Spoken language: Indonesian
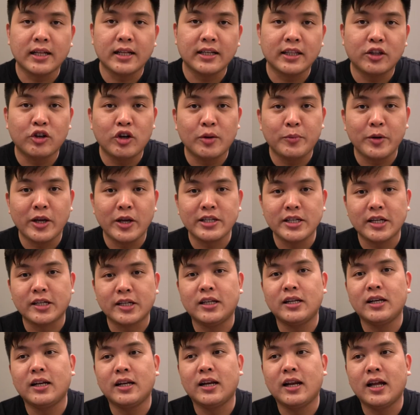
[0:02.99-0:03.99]
saat kita udah punya
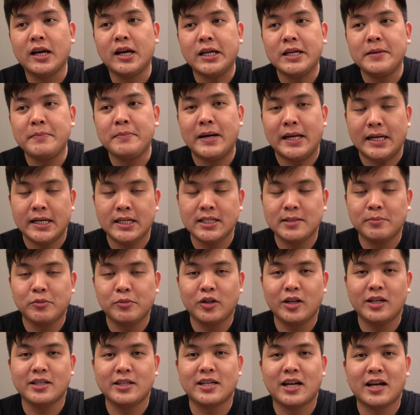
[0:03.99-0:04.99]
channel adalah gimana
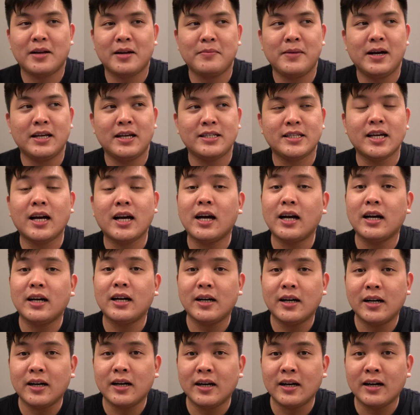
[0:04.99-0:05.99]
sebetulnya cara baca
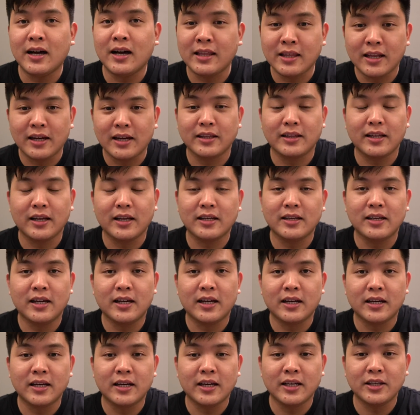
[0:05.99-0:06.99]
uh, analitik
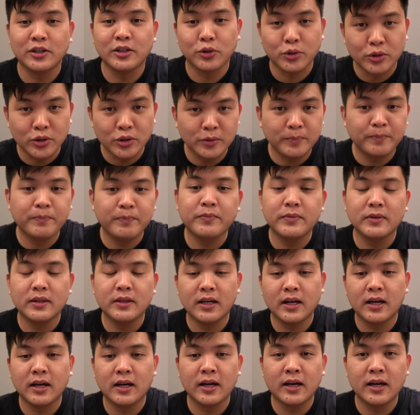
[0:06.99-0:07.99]
dari YouTube
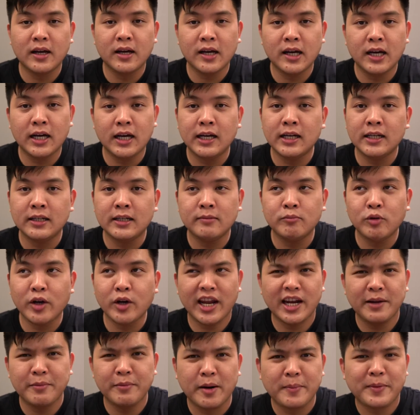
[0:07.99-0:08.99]
dan
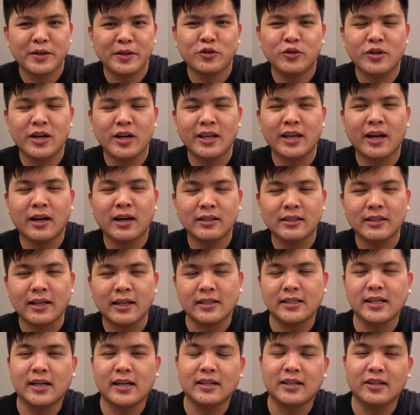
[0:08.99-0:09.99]
mungkin ada beberapa juga yang
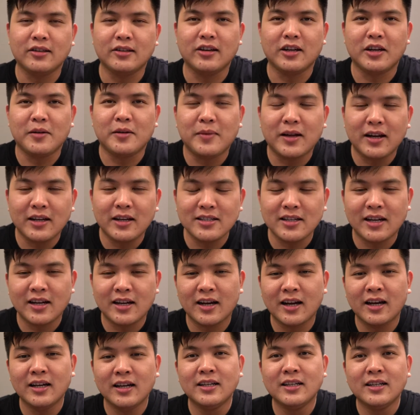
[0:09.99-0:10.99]
tanya gitu ya gimana
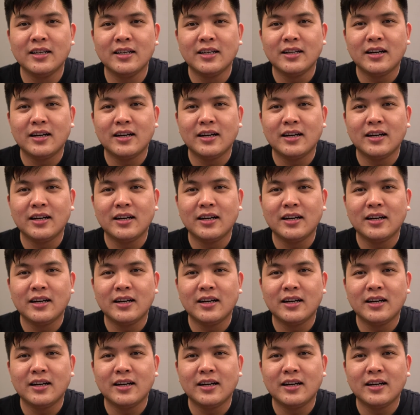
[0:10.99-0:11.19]
cara